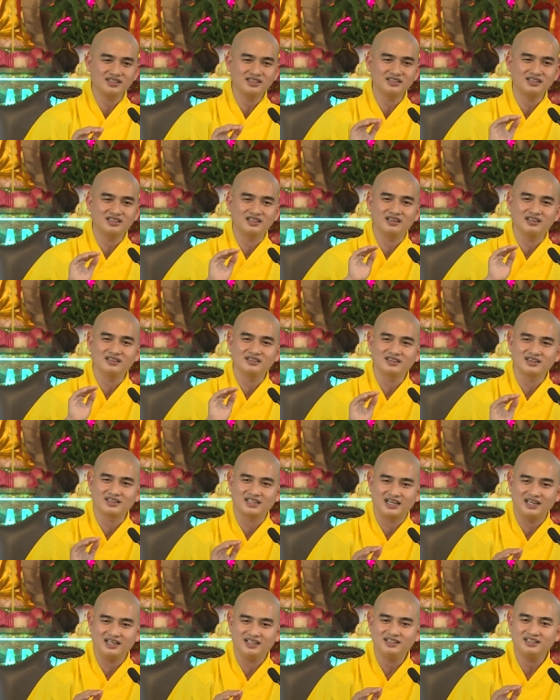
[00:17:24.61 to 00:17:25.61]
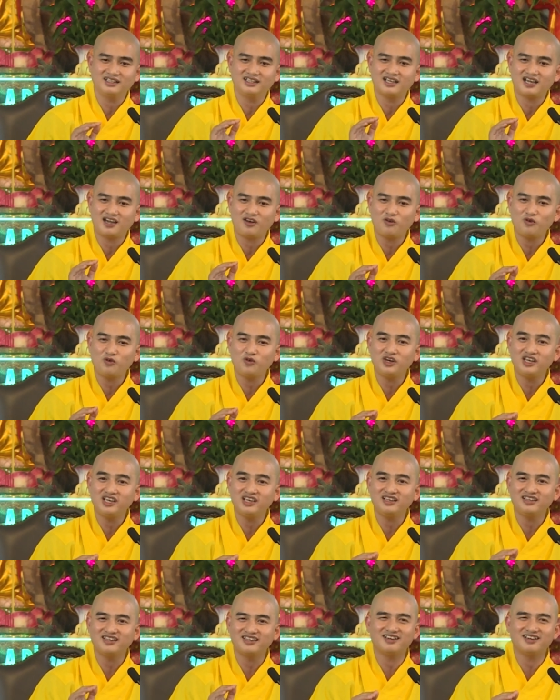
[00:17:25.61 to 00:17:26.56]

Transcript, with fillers: trên nền tảng giáo lý